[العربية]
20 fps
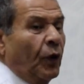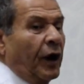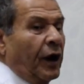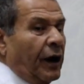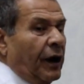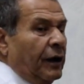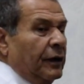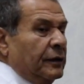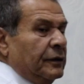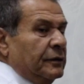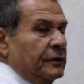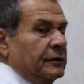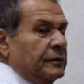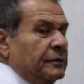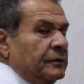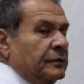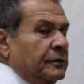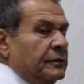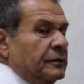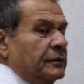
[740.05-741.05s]
ورا
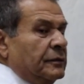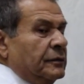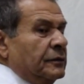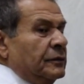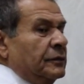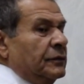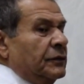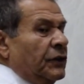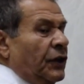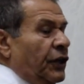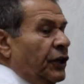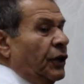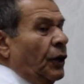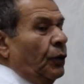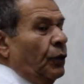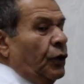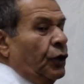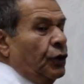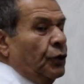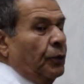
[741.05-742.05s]
هي
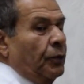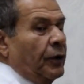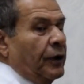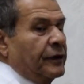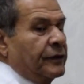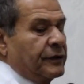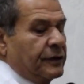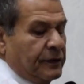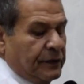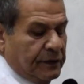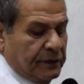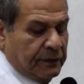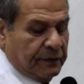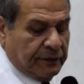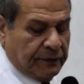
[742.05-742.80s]
والهيومرس